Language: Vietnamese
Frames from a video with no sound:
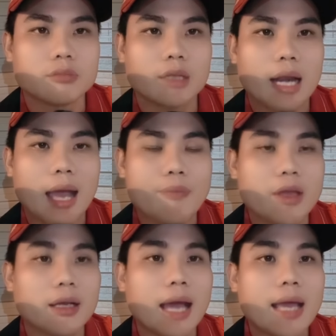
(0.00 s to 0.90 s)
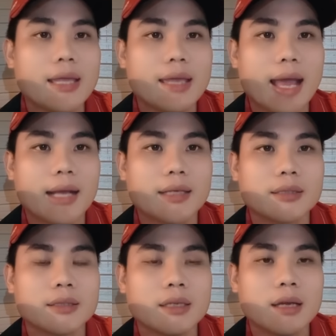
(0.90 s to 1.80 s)
làm những cái
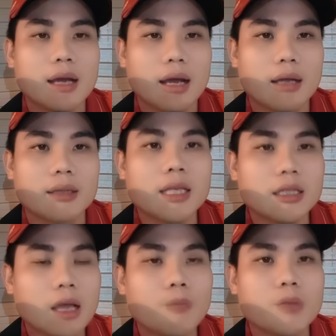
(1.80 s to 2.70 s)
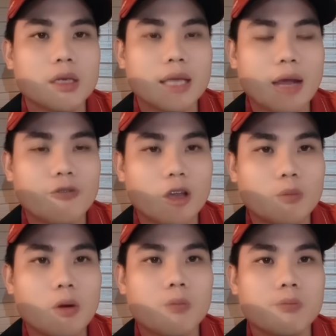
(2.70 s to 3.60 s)
trang uh, tiktok những trang
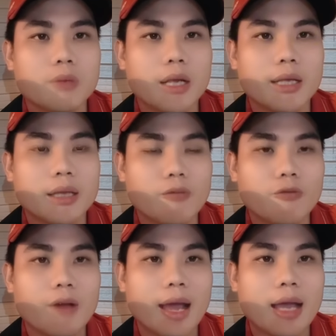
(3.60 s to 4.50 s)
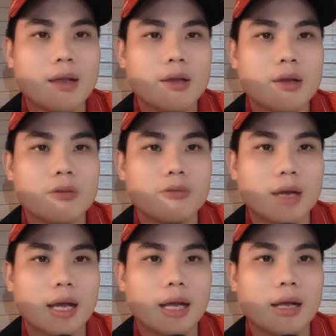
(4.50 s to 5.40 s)
facebook đi chống phá
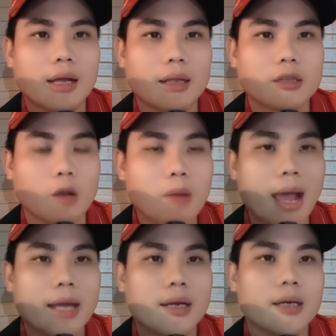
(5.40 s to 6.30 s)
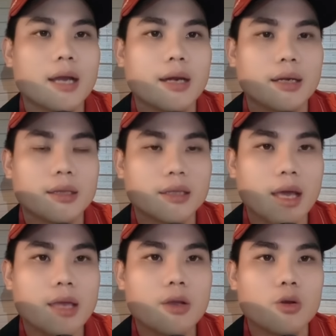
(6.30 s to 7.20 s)
và tổn hại đến nền kinh
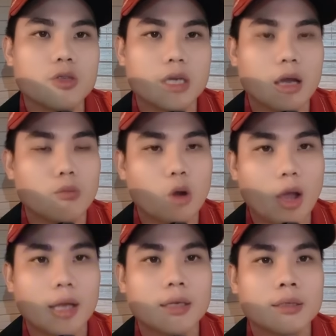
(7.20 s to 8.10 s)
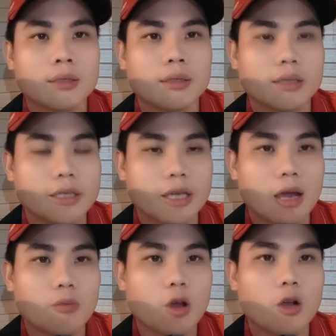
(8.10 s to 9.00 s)
tế của chị hồng loan thì chị
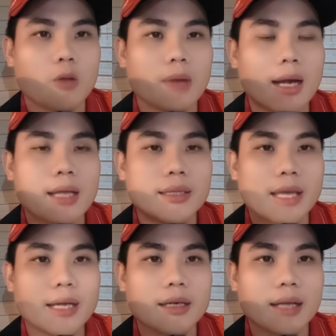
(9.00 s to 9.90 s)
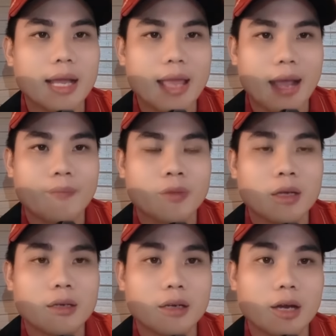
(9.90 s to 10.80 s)
Hồng Loan cũng đã lên tiếng rồi cả nhà
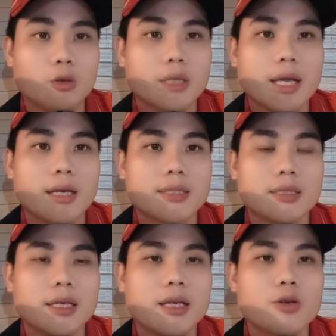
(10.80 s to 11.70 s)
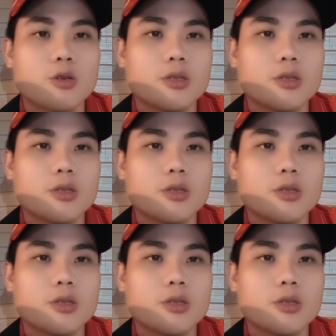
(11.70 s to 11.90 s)
người đầu tiên là xử lý của chú